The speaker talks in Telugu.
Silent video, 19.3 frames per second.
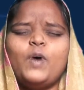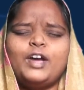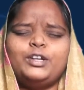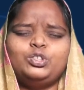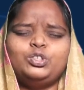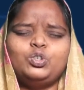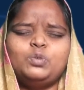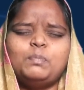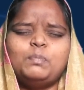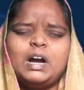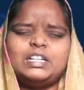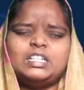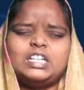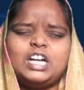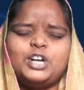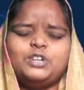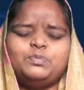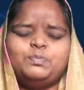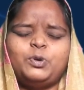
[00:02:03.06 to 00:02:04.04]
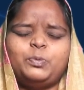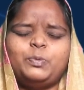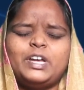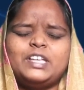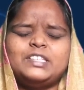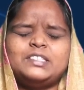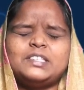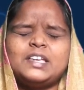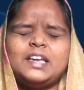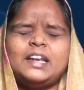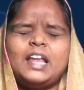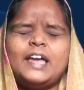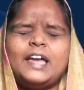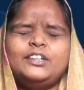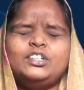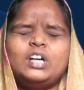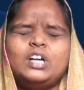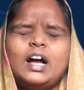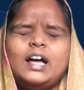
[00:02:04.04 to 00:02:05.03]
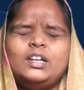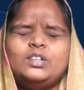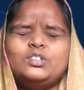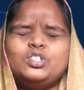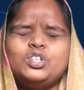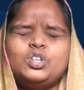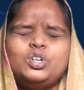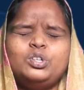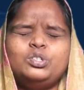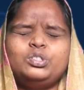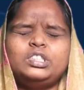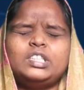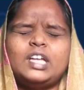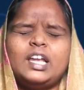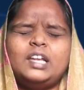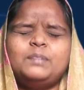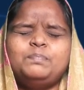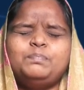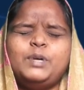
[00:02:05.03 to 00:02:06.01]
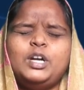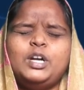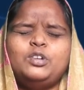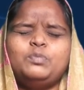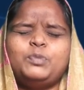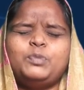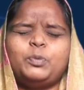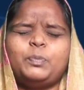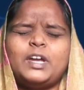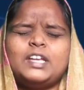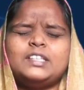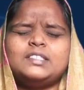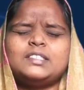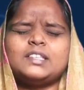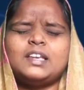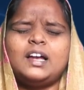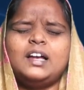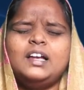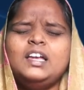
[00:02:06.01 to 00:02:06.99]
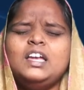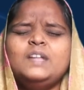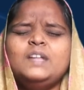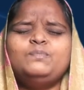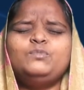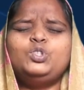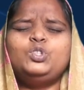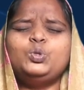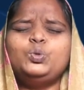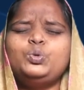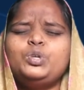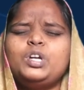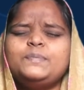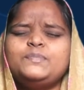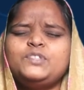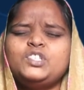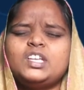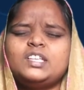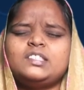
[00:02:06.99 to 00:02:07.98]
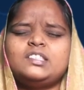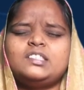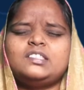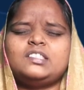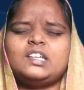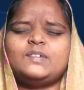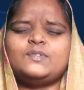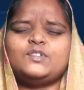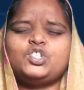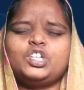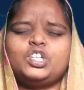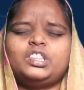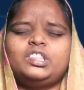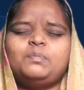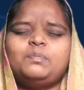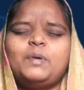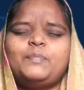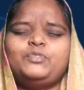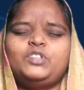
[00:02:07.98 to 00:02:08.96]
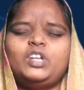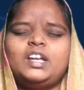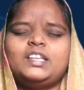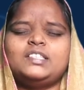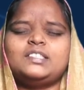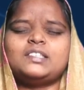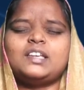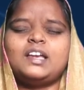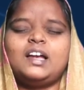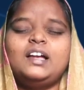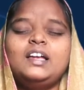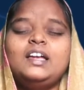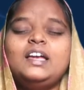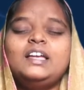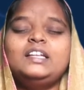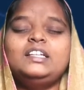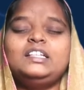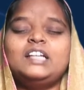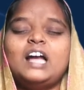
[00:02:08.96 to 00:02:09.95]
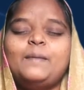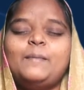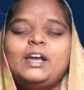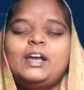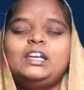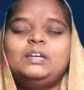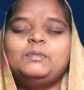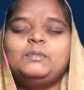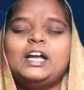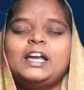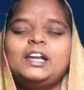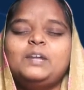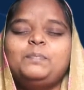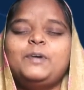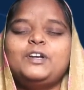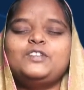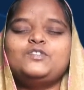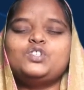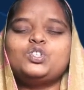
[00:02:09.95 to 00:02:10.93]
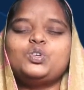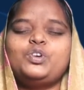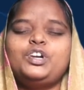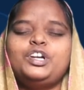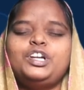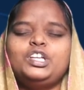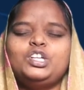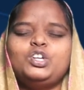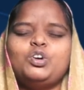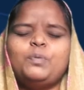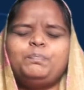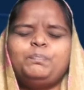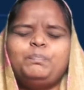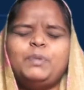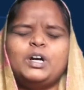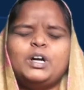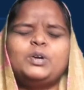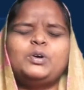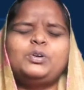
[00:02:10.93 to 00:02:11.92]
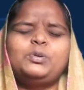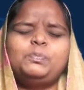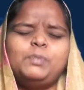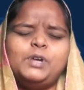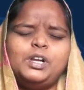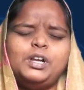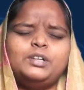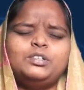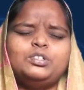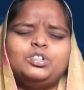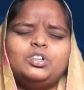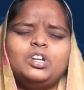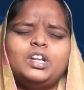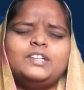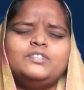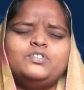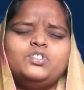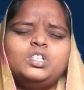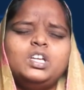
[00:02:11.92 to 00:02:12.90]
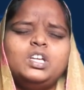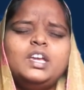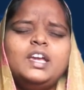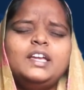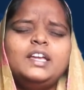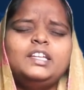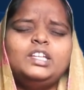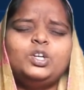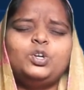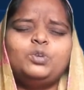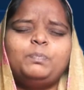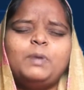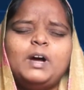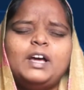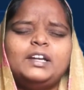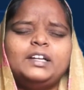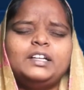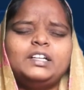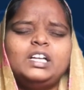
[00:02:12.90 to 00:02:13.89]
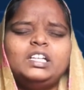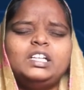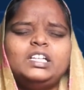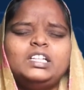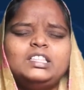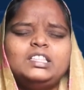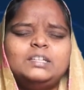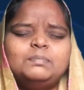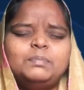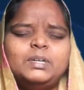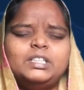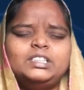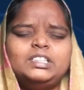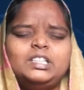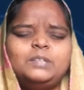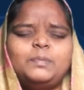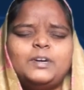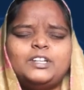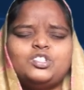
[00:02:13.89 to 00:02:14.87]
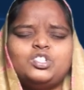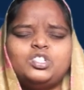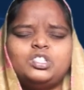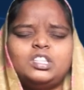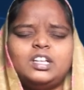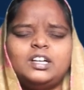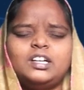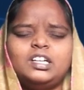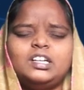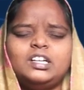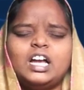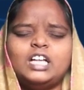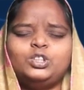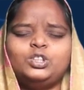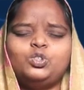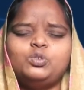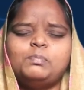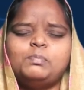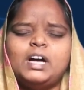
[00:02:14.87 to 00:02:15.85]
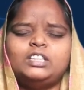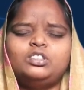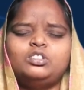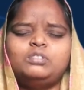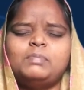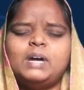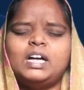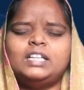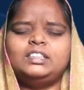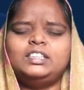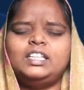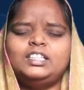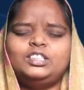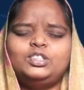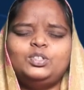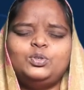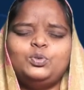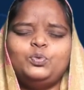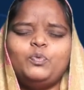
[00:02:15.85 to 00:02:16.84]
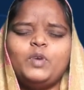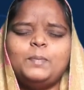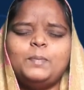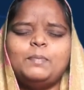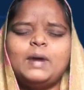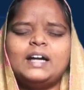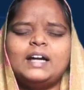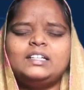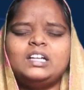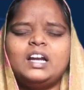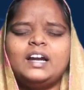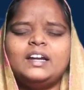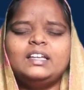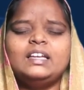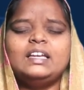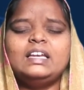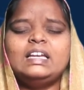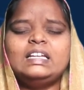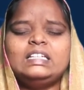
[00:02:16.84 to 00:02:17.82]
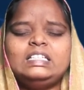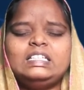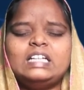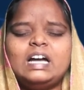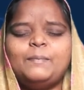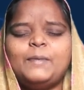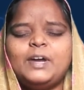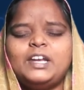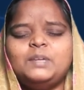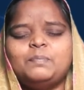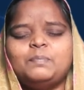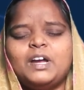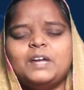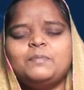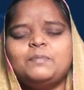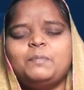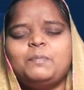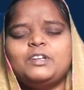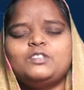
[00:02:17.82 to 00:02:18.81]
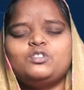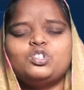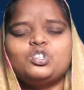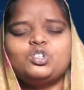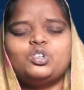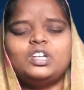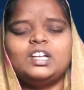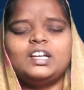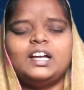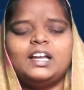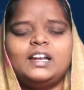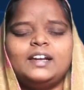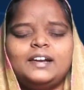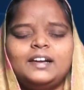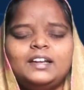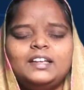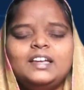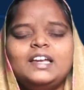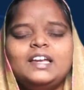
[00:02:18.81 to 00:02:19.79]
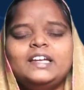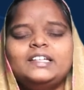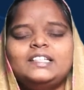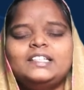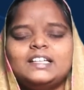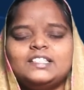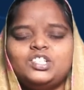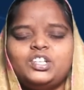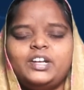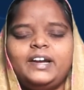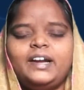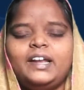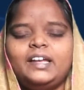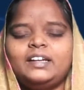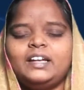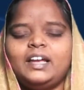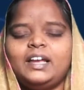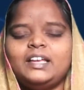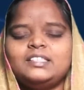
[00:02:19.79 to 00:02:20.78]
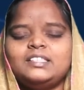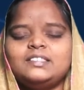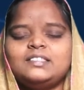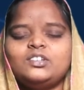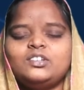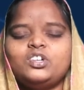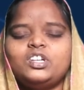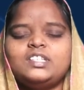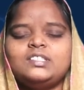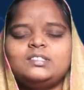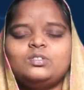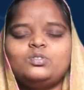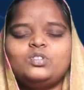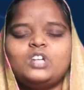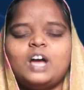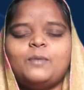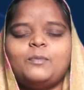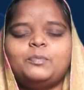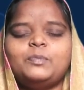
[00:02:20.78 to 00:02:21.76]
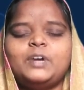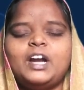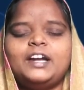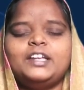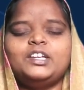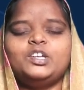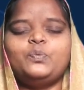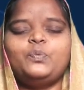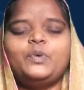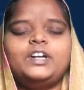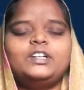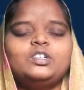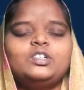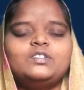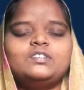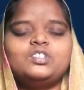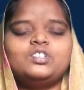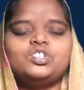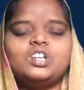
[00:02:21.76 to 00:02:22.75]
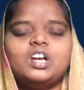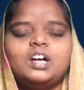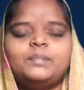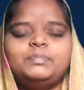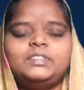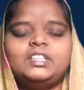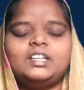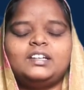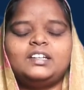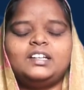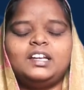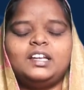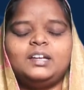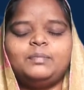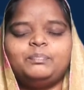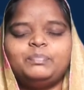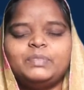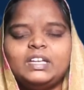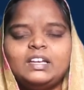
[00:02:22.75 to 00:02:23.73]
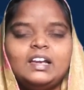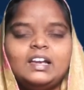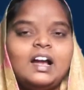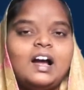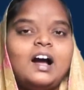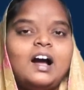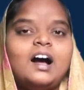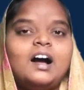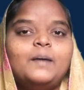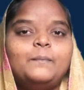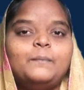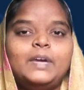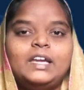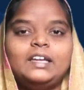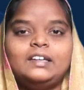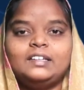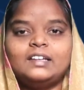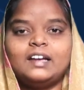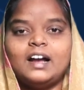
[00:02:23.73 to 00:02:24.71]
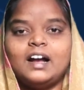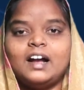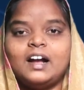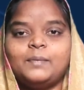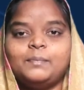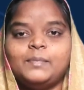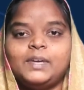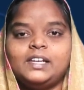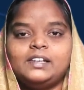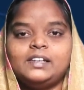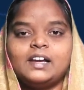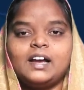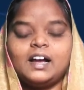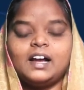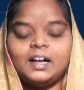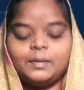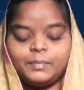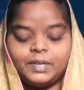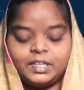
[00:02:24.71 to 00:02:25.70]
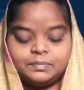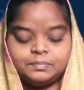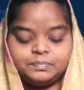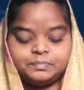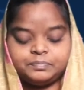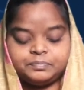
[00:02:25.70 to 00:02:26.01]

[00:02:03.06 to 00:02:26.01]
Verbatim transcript: వారితో మాట్లాడు మాట్లాడు ప్రభాయసయ్య నా యొక్క ఆలోచనలు తలంపులను ప్రభాయసయ్య దూరం చేసి సర్వశక్తి మంతురాయిసయ నీ నామాన్ని ఘనపరుచుకొని నీ గొప్ప కృపను అనుగ్రహించి నీ కృపా రెక్కల క్రింద భద్రపరిచి తండ్రి నాతో మాతో మా అందరితో నువ్వే మాట్లాడి నీ నామాన్ని మహిమపరుచుకునగలరని నజరేడైన యేసుక్రీస్తు నామం అడిగి వేడుకొంచినాం తండ్రి ఆమెన్ ఆమెన్ ఆమెన్